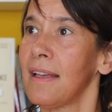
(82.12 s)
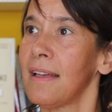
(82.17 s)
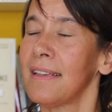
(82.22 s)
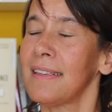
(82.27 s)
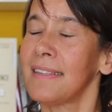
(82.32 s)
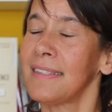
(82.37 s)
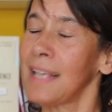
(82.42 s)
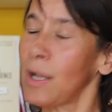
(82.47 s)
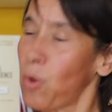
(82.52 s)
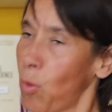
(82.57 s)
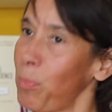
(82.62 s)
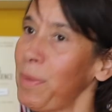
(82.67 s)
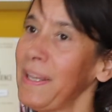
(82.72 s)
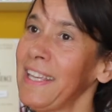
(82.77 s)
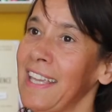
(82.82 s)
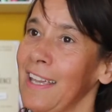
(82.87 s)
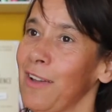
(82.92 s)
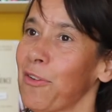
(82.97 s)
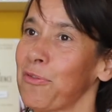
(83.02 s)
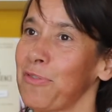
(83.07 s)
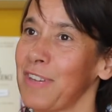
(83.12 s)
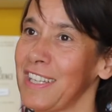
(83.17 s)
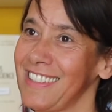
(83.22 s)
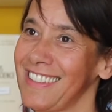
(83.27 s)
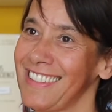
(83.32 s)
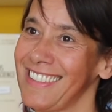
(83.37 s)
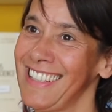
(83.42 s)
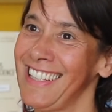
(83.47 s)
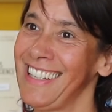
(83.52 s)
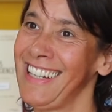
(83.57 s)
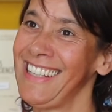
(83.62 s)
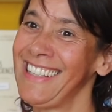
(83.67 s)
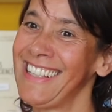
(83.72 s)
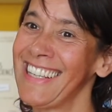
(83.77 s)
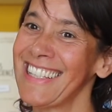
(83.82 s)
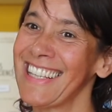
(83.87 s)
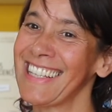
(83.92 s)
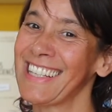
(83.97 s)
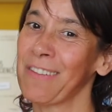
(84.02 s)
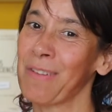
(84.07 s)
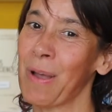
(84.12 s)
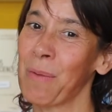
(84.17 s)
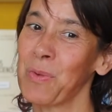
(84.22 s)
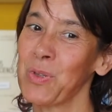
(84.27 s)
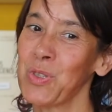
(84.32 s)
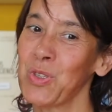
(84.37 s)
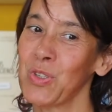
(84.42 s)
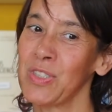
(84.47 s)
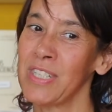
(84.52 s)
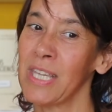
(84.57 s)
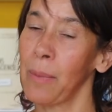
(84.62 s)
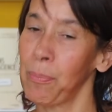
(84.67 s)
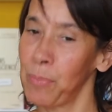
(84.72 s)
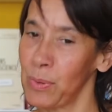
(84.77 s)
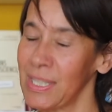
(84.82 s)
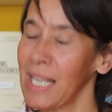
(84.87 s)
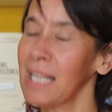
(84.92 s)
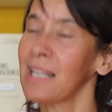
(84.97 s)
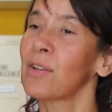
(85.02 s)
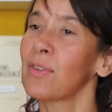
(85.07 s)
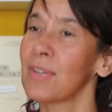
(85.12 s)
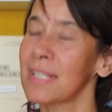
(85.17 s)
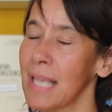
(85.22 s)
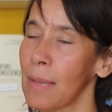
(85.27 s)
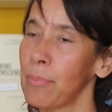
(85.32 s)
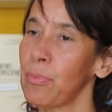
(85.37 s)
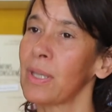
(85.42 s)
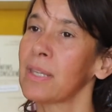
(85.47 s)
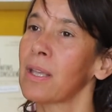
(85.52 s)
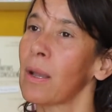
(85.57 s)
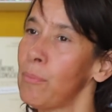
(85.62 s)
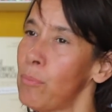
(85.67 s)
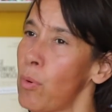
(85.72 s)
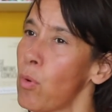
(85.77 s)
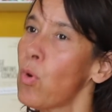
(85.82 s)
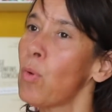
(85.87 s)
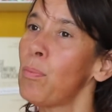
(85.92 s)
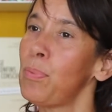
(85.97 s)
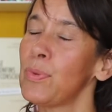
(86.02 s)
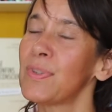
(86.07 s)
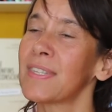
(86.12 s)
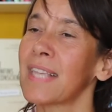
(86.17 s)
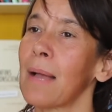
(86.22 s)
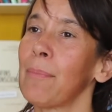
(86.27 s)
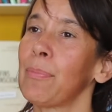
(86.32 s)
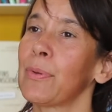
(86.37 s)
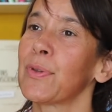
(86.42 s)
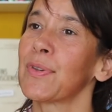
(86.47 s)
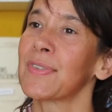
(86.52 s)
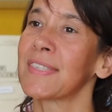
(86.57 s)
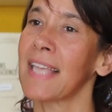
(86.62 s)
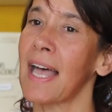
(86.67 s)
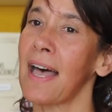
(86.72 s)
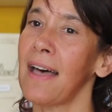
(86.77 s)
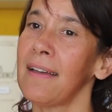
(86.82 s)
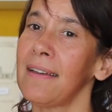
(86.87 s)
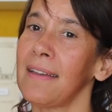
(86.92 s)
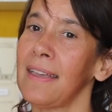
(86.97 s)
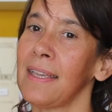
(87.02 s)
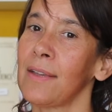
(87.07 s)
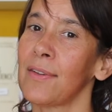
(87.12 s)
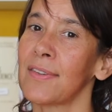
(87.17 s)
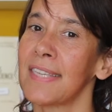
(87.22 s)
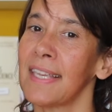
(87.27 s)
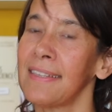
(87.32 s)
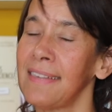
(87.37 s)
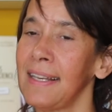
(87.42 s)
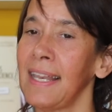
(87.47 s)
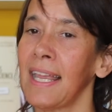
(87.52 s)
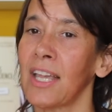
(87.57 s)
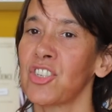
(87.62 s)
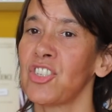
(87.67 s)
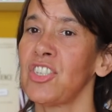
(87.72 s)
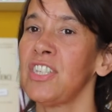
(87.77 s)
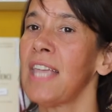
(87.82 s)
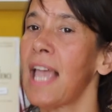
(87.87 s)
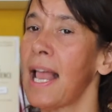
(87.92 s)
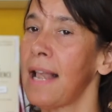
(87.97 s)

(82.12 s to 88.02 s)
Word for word: C'est compliqué en fait. Et l'idée, c'était vraiment de se dire peut-être que ça peut être beaucoup plus simple que ça et que cette énergie,